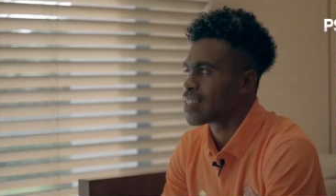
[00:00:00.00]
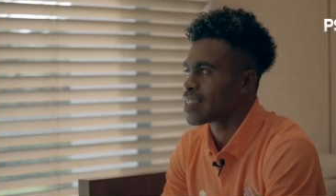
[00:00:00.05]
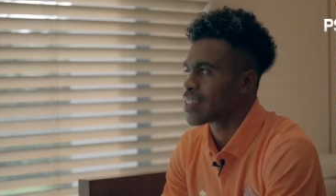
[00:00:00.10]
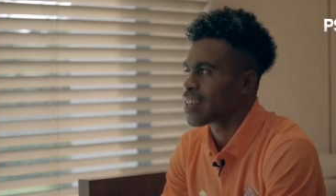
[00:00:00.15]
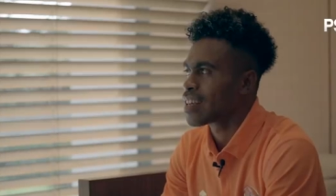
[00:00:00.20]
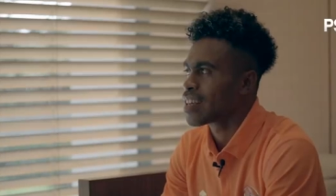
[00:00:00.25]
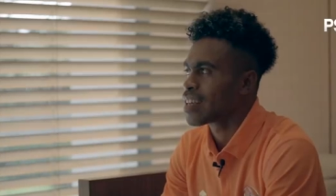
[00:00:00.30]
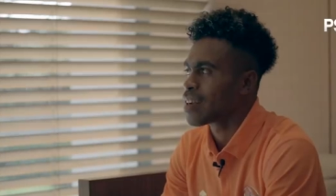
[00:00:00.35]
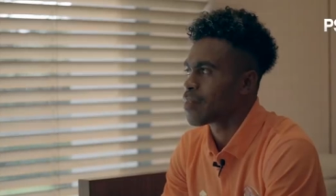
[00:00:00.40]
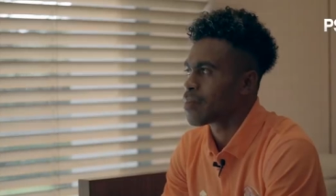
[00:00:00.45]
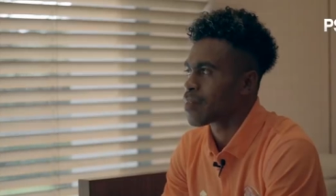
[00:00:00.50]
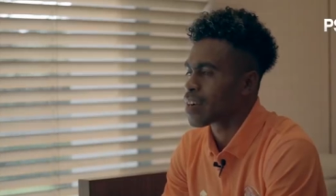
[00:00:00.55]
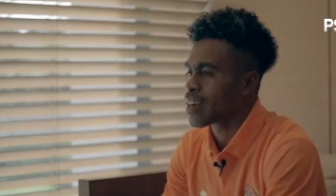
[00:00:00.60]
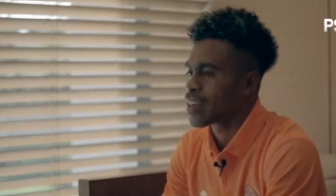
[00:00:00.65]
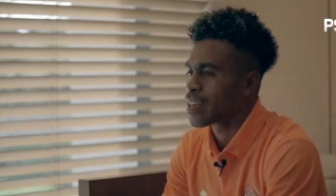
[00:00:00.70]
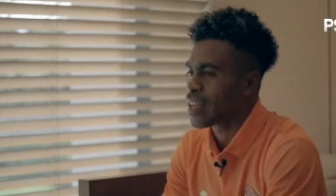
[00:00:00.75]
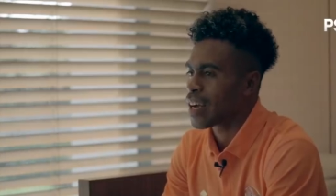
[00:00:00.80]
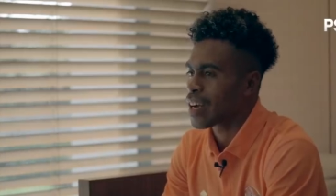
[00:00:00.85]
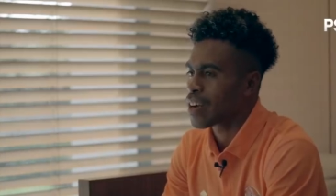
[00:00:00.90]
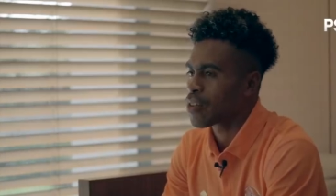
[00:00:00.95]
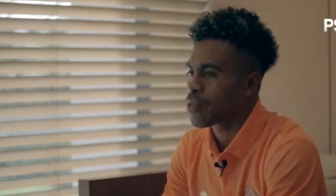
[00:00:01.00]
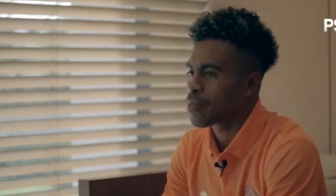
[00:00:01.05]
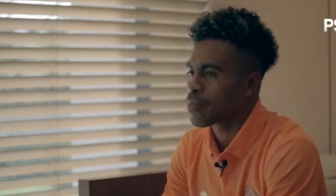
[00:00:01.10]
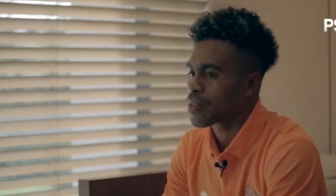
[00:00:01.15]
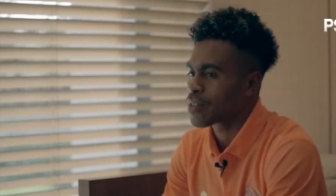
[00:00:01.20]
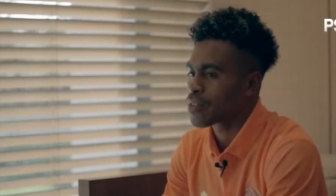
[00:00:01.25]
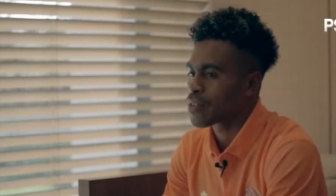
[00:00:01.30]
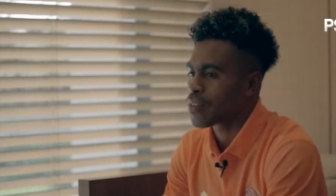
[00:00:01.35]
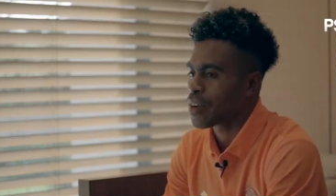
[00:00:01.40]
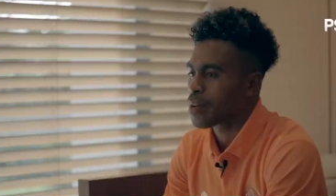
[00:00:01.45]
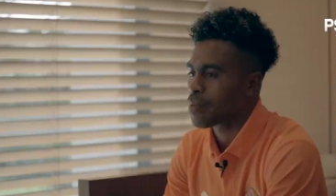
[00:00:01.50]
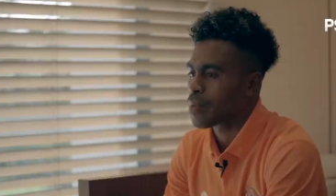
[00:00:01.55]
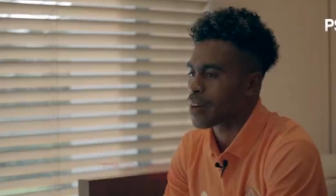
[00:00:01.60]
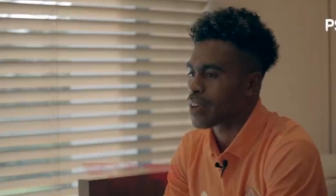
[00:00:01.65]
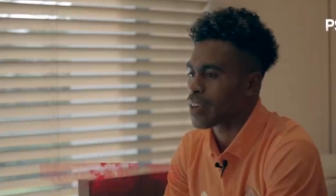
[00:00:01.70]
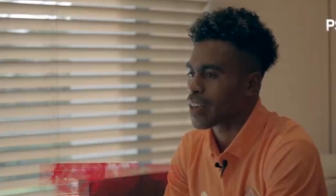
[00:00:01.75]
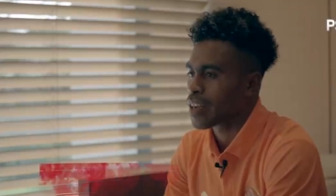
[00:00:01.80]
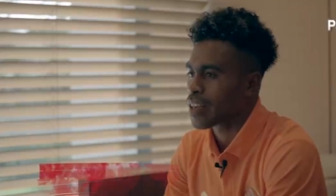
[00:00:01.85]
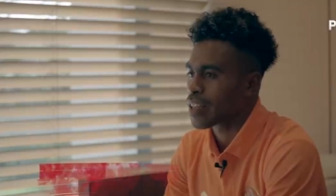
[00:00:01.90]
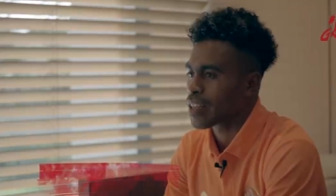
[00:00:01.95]
saya dinamakan Yakob itu nama
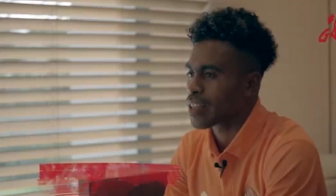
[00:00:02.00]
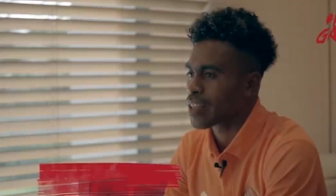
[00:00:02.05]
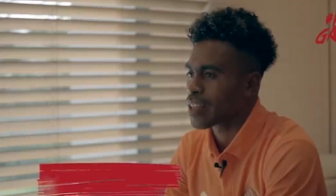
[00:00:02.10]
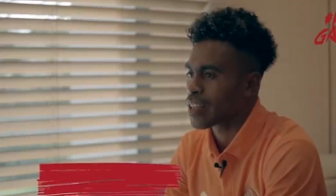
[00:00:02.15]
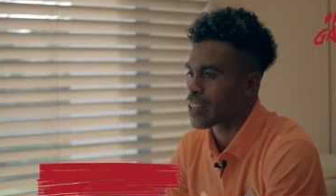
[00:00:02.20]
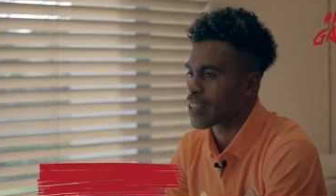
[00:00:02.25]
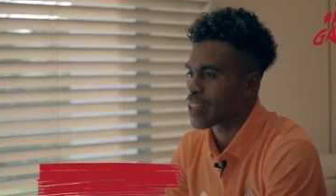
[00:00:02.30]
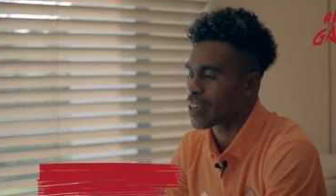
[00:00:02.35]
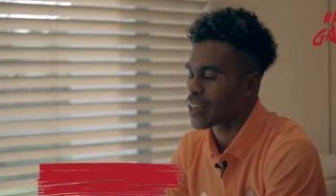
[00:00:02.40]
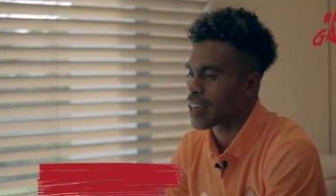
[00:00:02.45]
dari